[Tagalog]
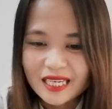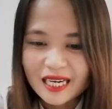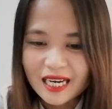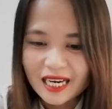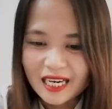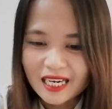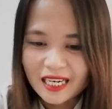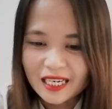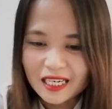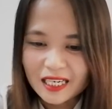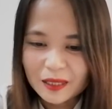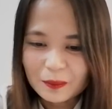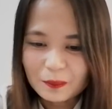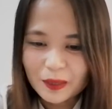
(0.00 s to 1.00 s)

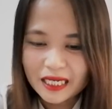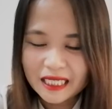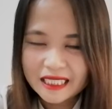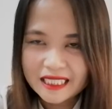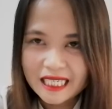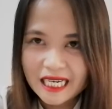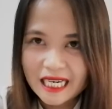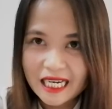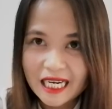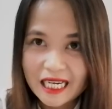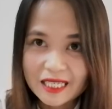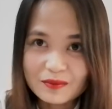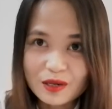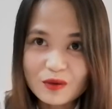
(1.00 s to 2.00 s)
uh, para sa,
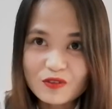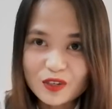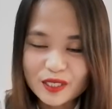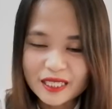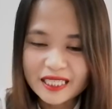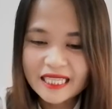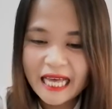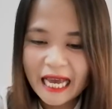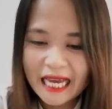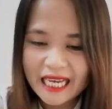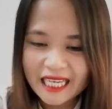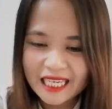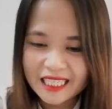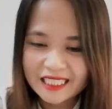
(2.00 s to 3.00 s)
halimbawa for the day,